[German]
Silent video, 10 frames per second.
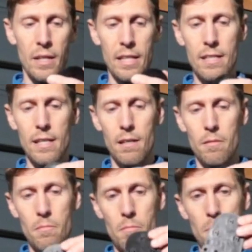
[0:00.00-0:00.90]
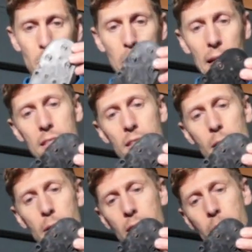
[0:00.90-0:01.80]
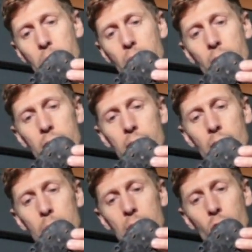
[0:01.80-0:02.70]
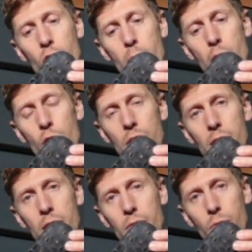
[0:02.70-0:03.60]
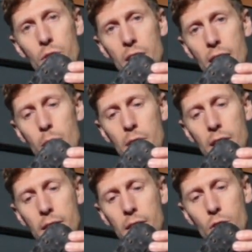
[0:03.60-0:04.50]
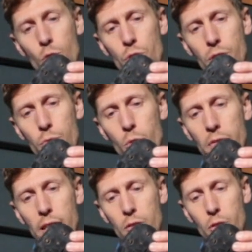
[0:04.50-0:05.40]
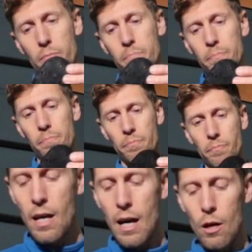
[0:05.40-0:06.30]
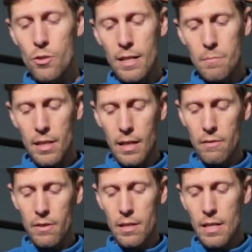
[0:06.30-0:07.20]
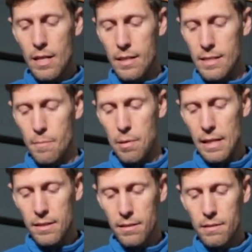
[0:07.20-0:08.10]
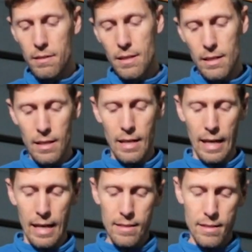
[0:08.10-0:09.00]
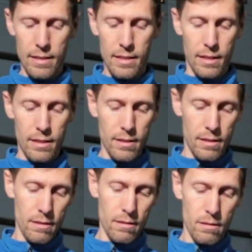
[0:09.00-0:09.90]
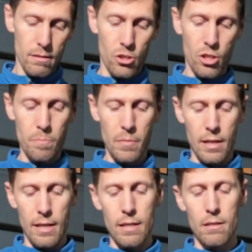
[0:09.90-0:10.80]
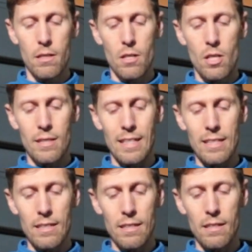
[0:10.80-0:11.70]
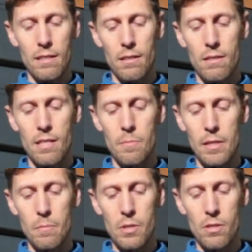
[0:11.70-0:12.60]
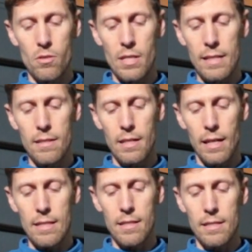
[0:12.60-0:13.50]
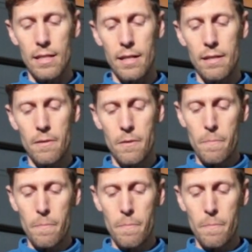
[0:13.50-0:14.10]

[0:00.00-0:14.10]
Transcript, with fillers: In der Platte selber sind nämlich auch nochmal Löcher, wo die Kabel dann durchgeführt werden können. Außerdem sehr clever, diese Platte rastet hier hinten, die schiebt man ein, dann zieht man die ein bisschen zur Seite, dann rastet die ein,